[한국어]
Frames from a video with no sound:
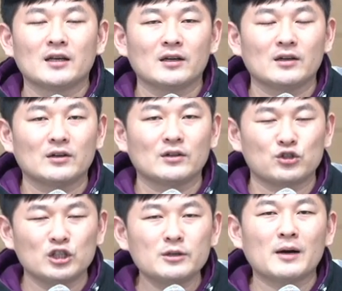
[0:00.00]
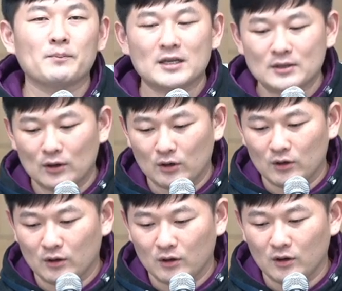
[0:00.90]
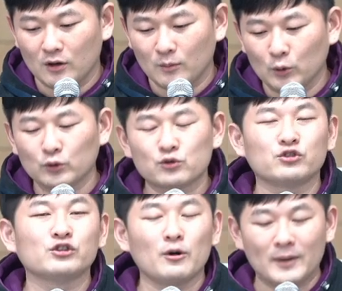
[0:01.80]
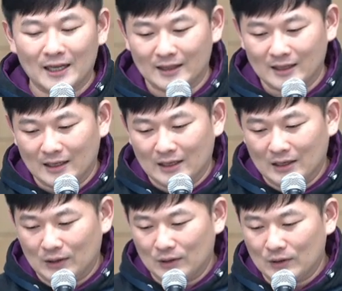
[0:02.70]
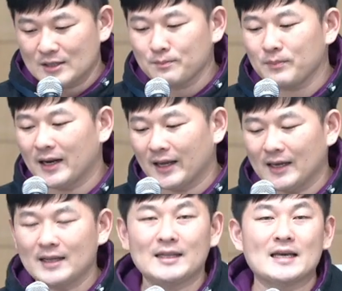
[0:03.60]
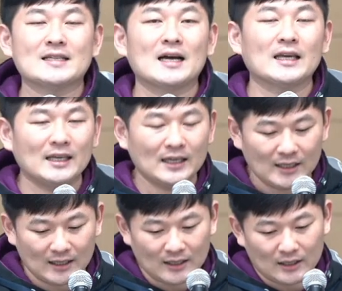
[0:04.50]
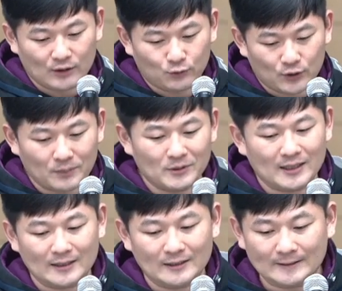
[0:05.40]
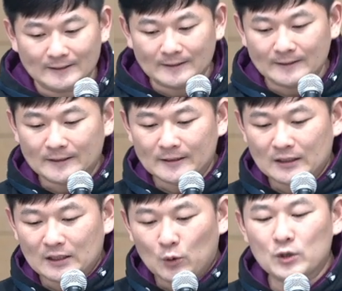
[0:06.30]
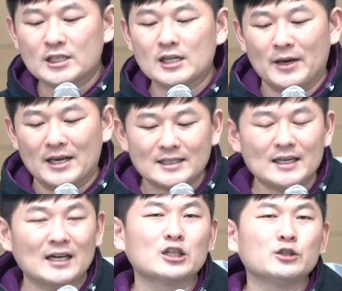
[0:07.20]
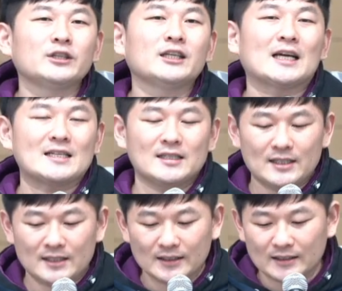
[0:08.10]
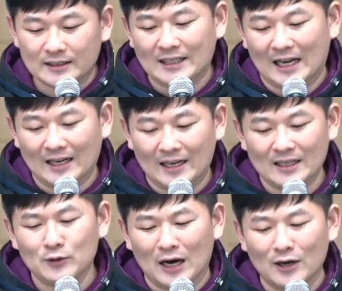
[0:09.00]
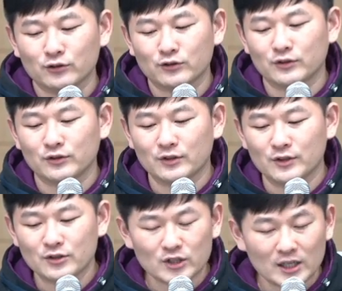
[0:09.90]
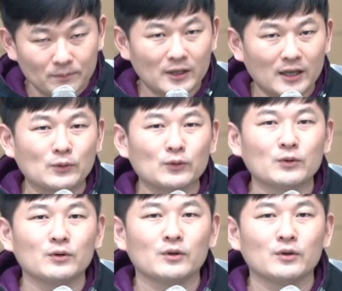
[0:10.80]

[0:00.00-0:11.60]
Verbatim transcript: 어, 주님 앞에서 어, 모두 준엄한 어, 심판의 대상이 됩니다. 오실 메시아 그분이 다스리시는 그 나라 그 왕국은 참되고